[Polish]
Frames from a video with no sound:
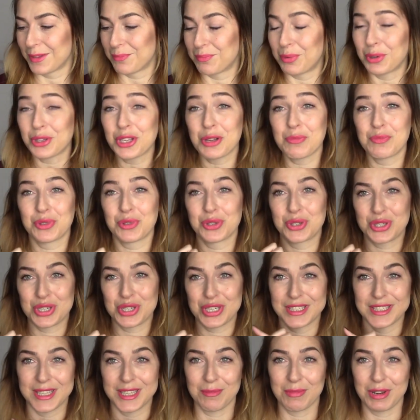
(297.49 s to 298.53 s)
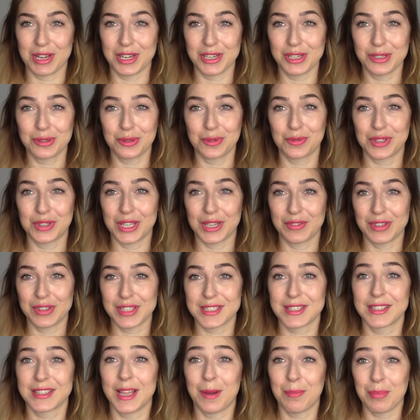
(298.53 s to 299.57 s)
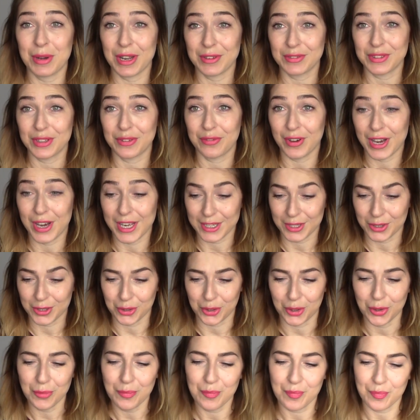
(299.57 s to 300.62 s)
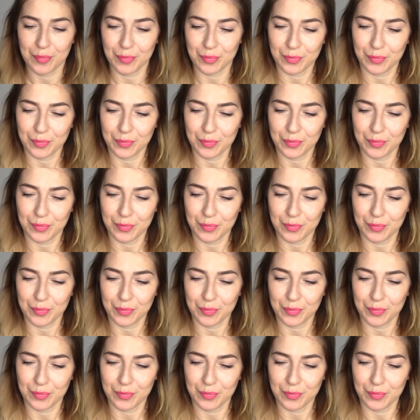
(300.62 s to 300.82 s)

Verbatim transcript: pojemność 300 ml, tak więc naprawdę warto.